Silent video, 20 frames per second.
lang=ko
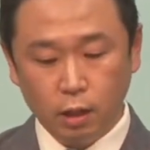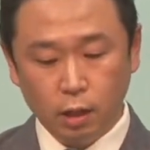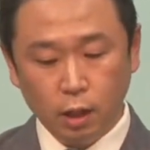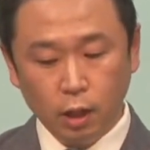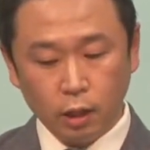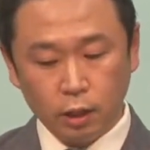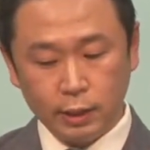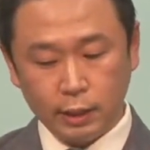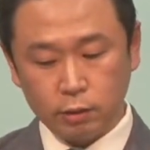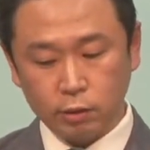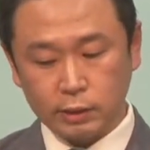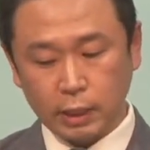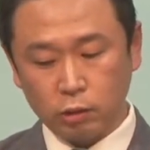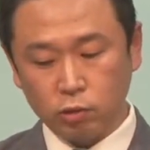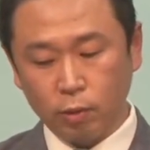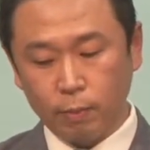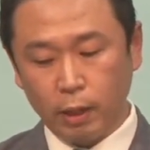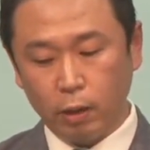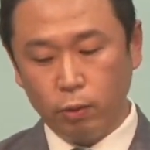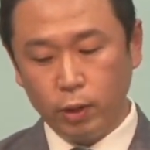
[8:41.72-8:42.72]
그래서
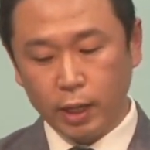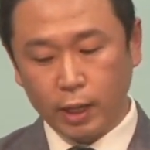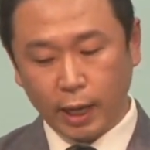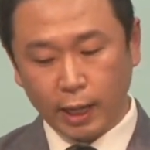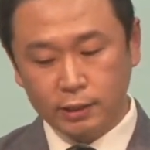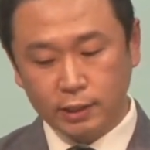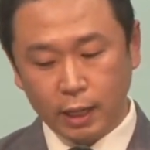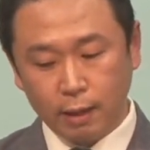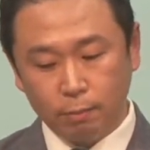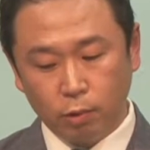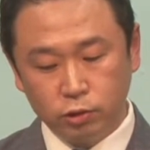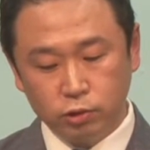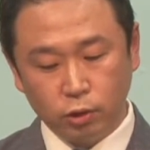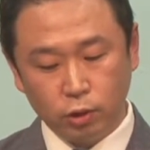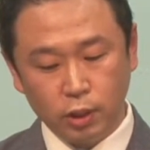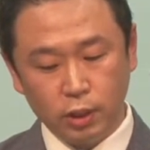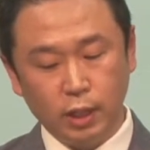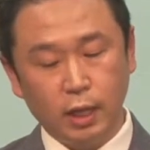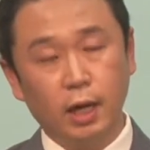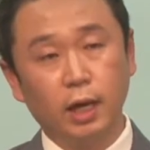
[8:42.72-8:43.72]
사도 바울이 가장
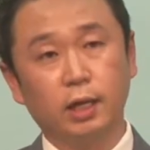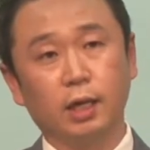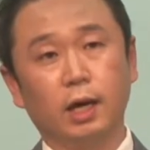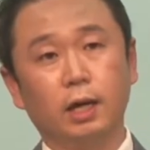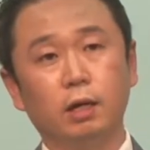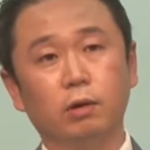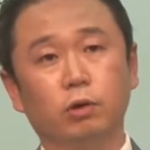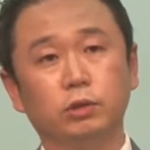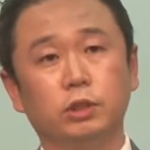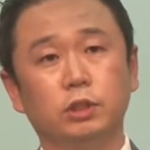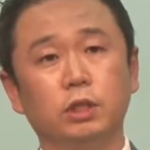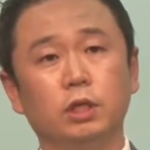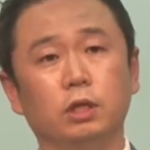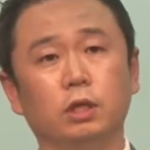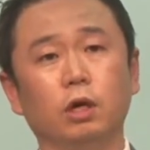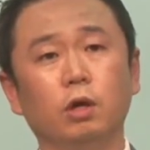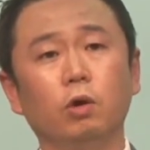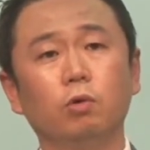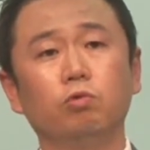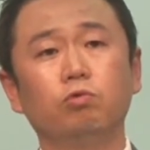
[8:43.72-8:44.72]
먼저 이야기하는
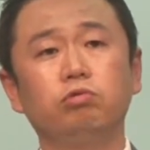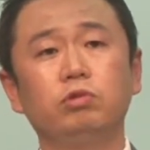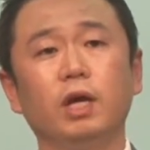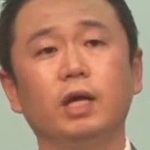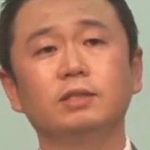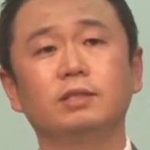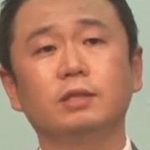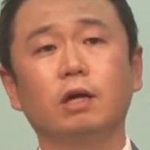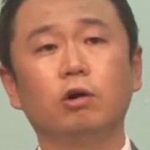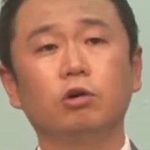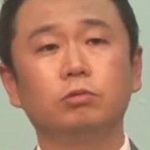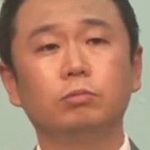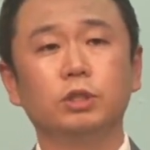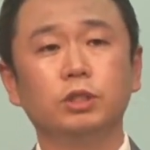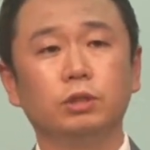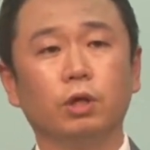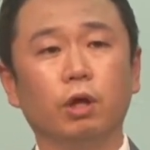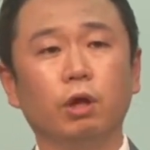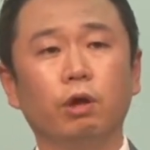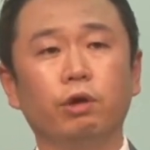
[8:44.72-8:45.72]
것이 우리의
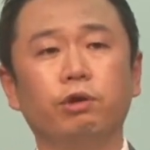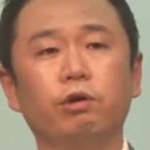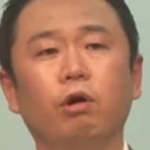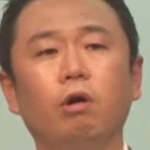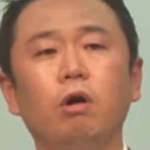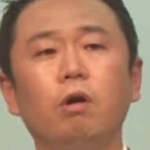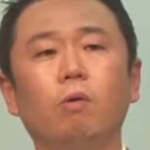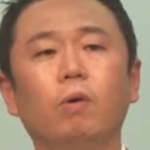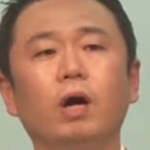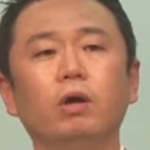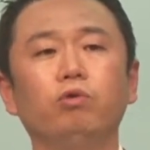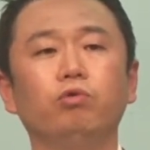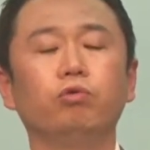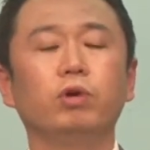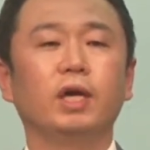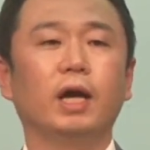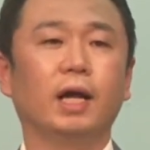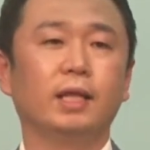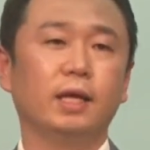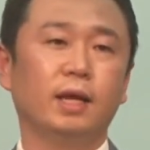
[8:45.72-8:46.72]
싸움은 혈과
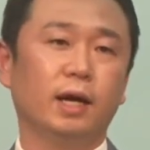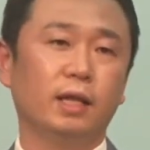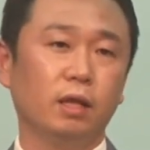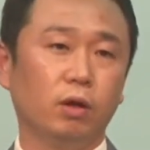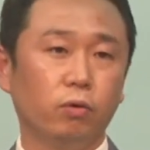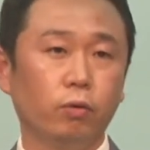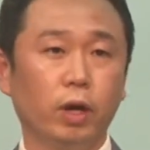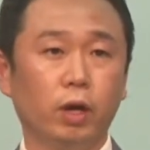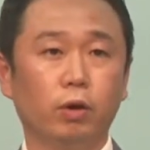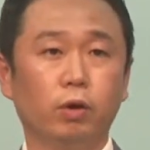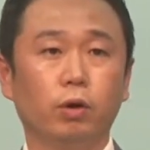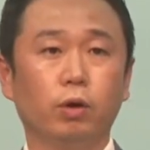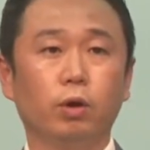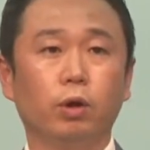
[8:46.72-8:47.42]
육이 아니라는 거예요.